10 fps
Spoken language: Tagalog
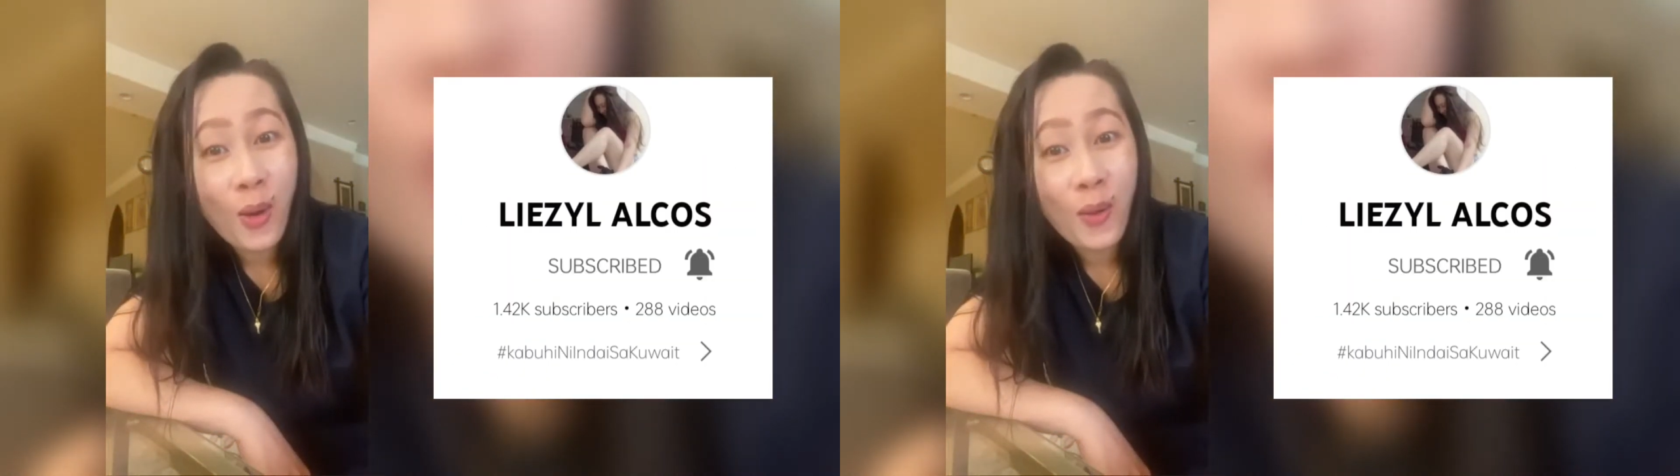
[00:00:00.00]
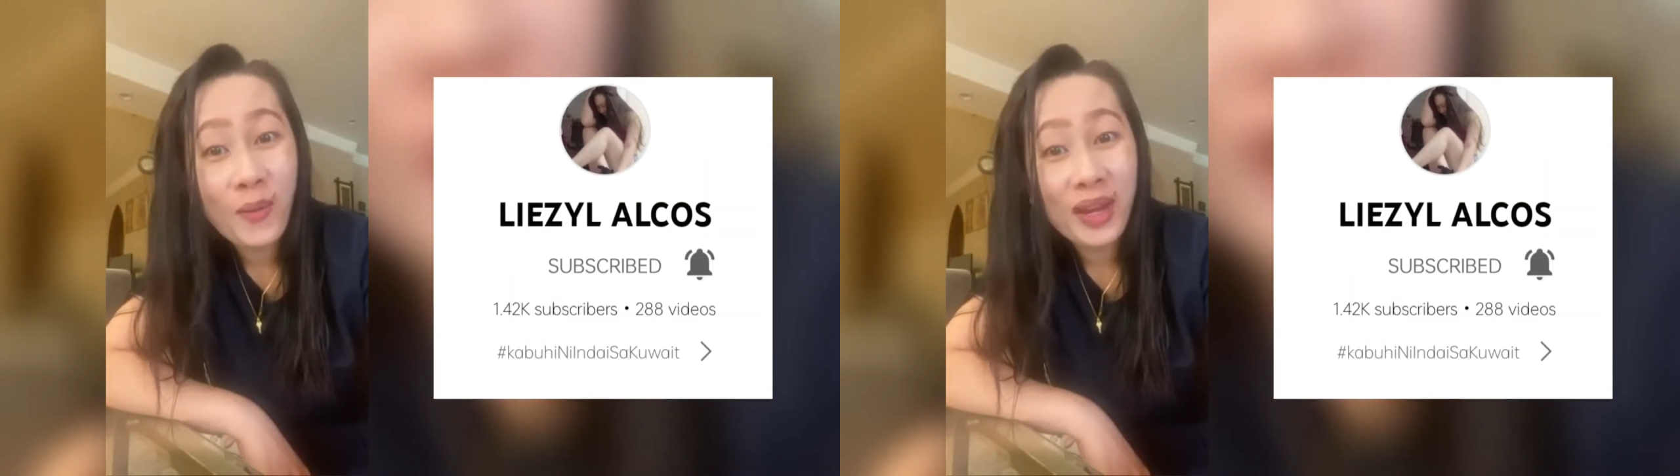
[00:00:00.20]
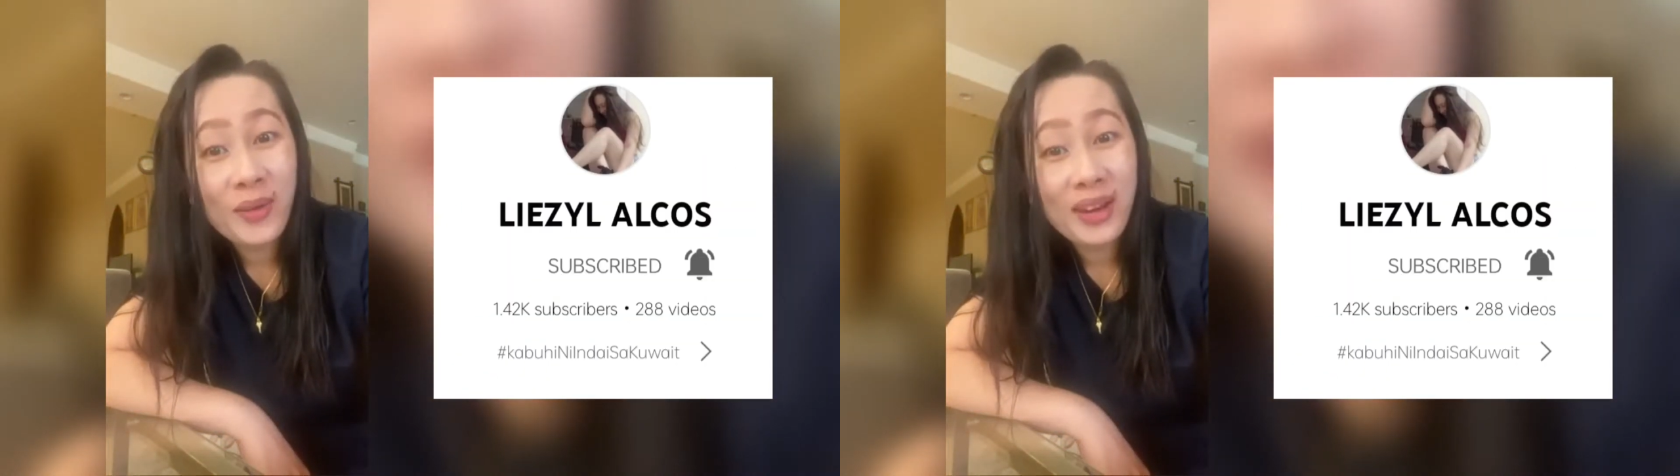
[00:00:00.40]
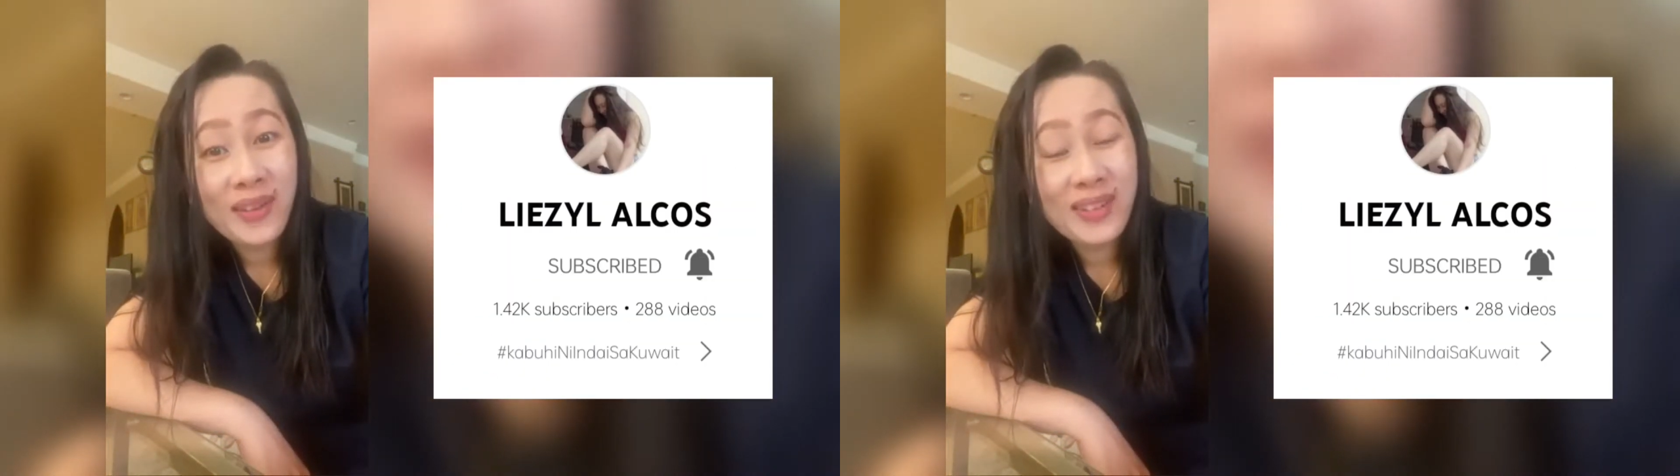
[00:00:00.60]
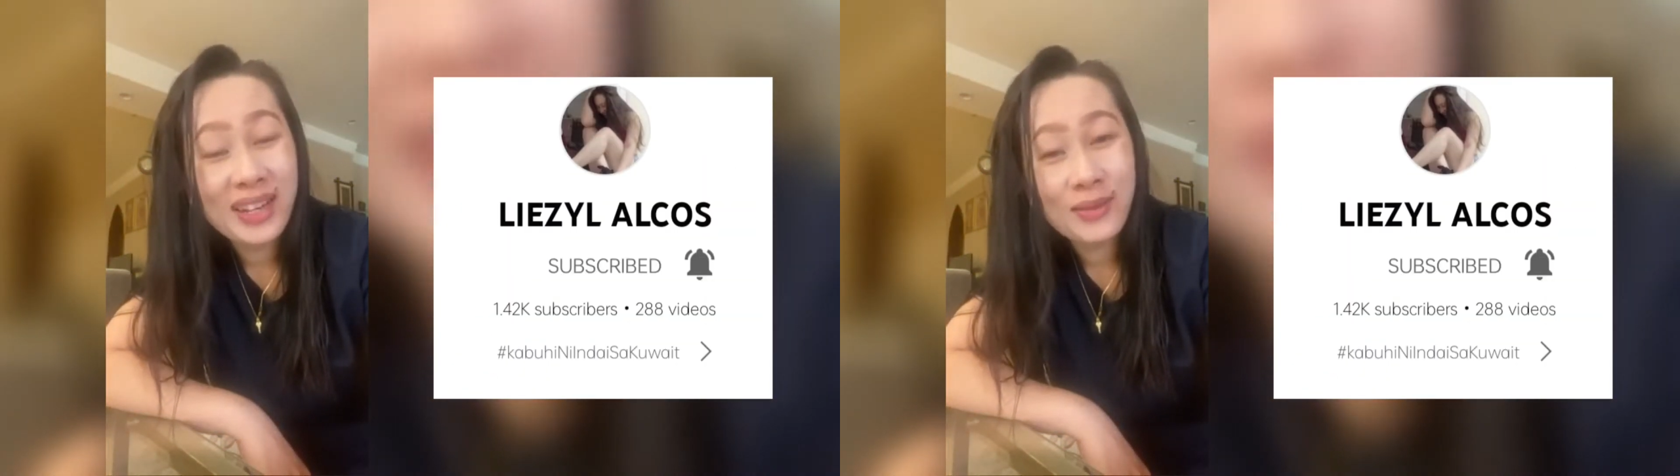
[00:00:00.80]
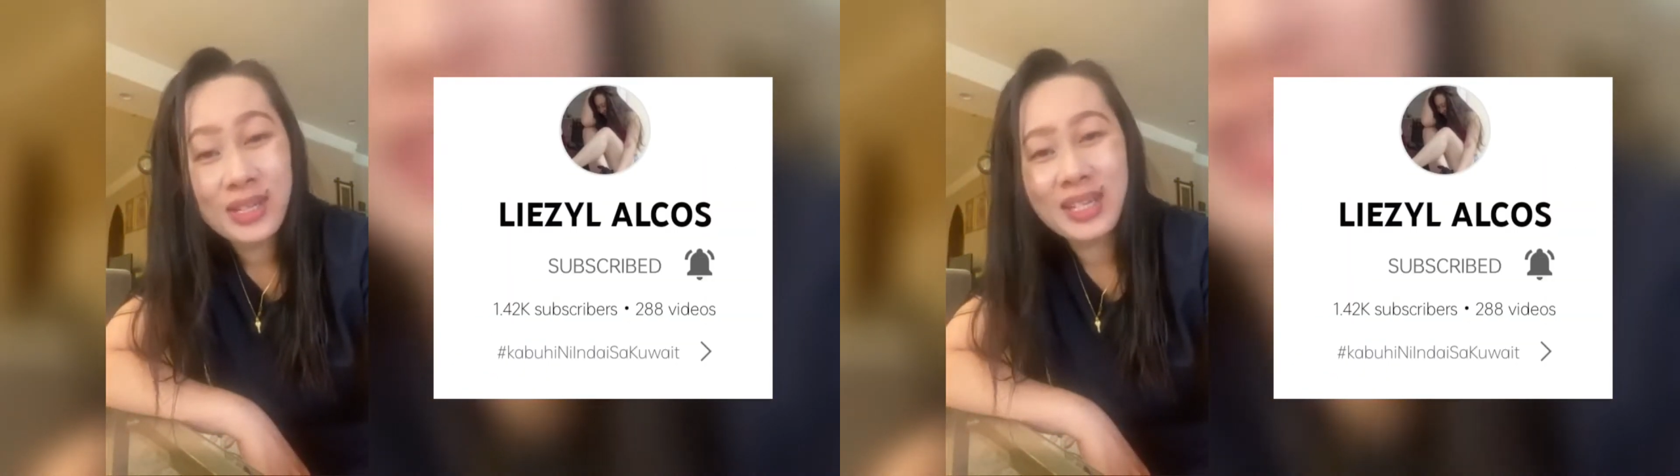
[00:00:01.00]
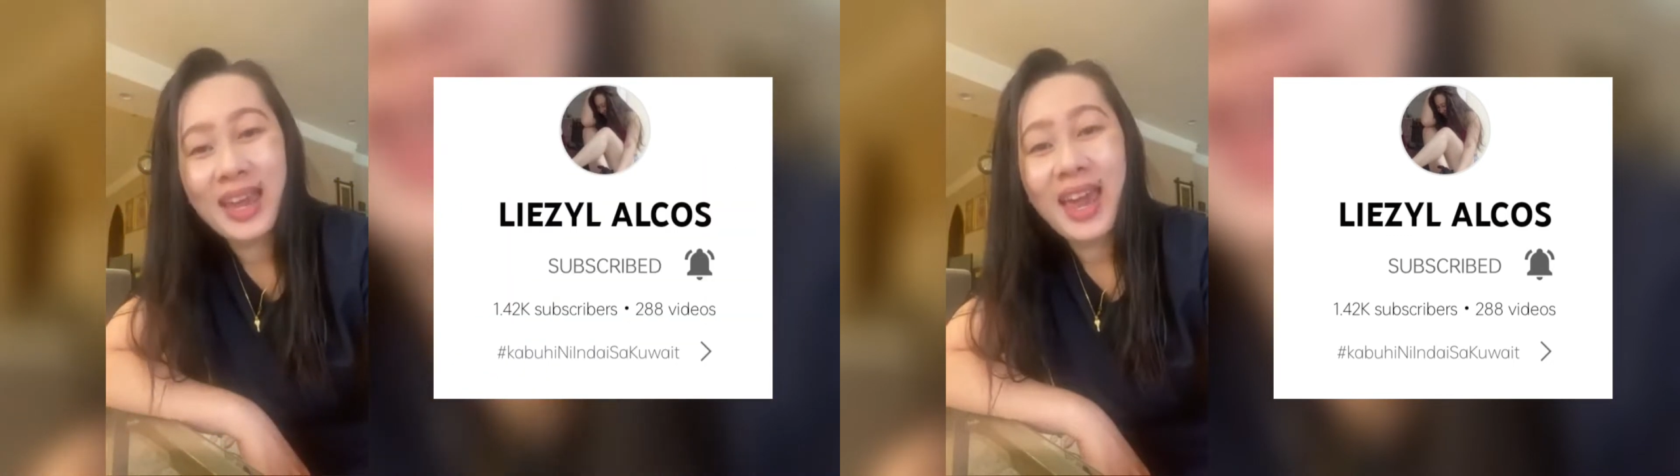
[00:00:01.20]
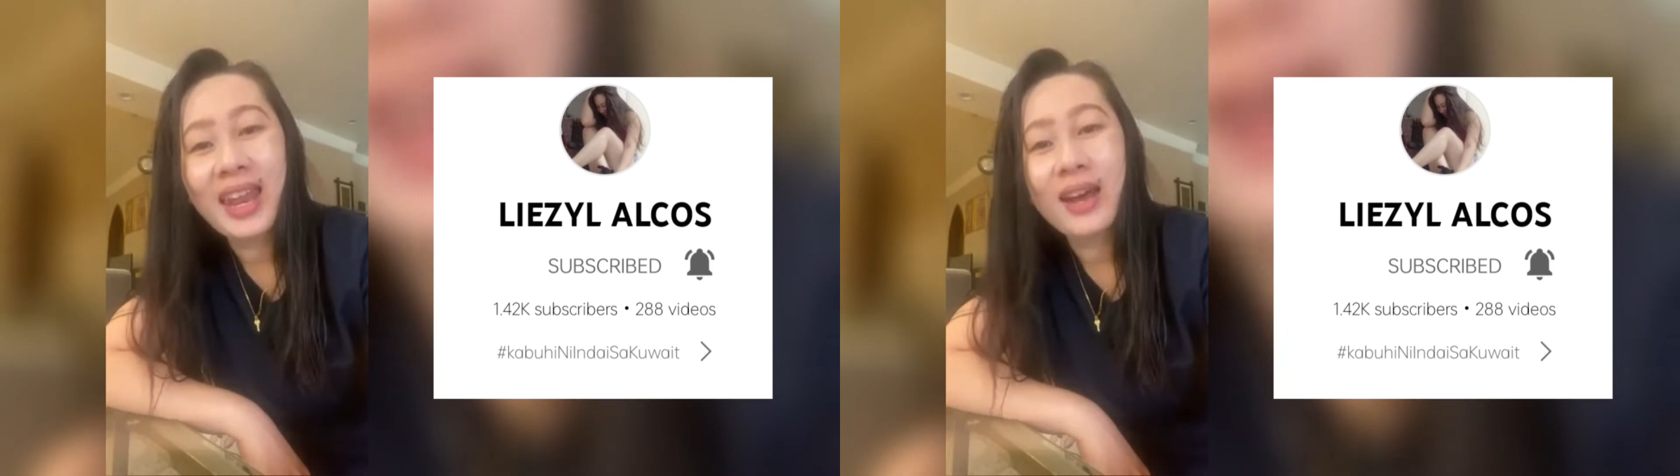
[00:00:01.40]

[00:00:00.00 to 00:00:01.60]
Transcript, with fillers: mega mega malawi siya